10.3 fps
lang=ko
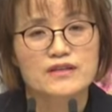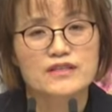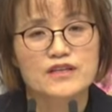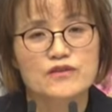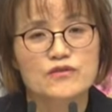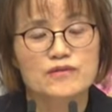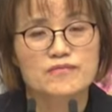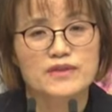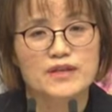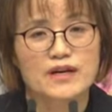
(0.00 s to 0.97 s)
그렇게
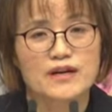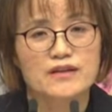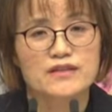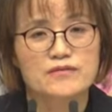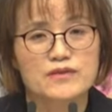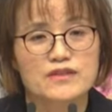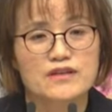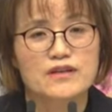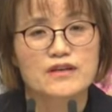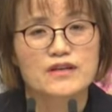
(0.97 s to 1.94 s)
기도합니다.
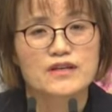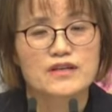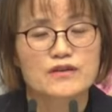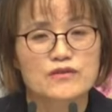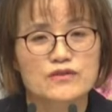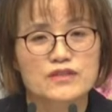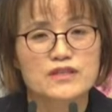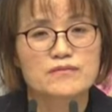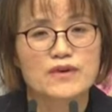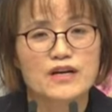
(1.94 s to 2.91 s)
그러면은 이거는
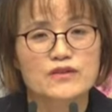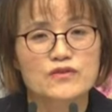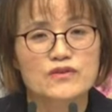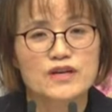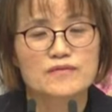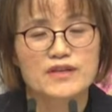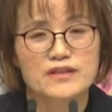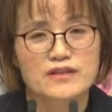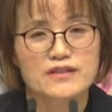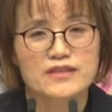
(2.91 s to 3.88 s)
사님 만호
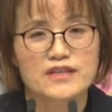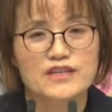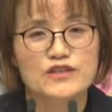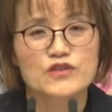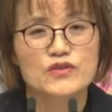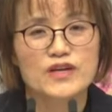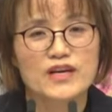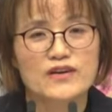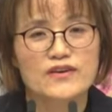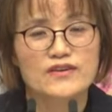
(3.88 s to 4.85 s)
하면은 제가
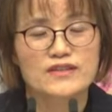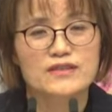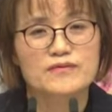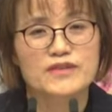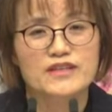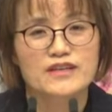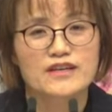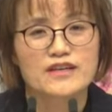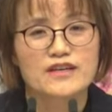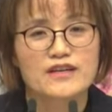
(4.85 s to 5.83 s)
기도해요.
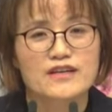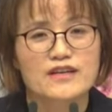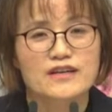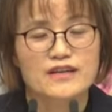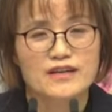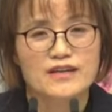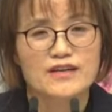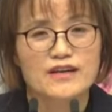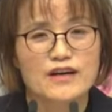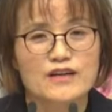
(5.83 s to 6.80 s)
그러면은
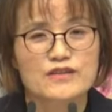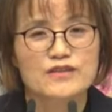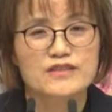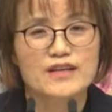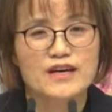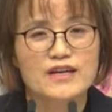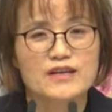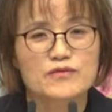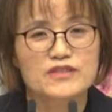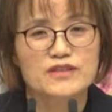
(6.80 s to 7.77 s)
아그 n
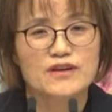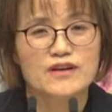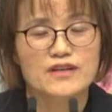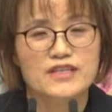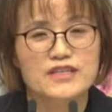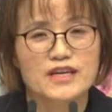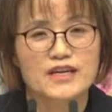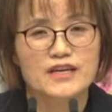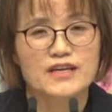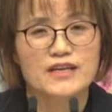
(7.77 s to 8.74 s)
하면서
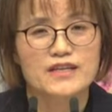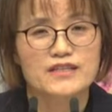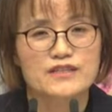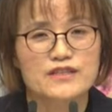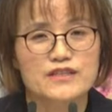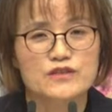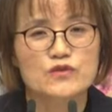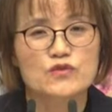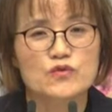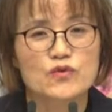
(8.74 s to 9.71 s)
이렇게 제
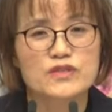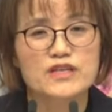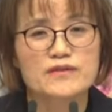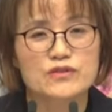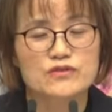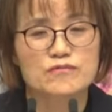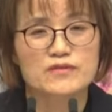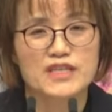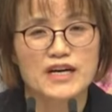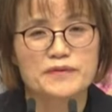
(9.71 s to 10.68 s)
손을 꼭
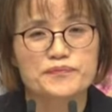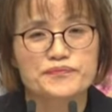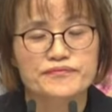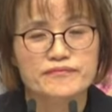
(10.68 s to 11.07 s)
잡아주십니다.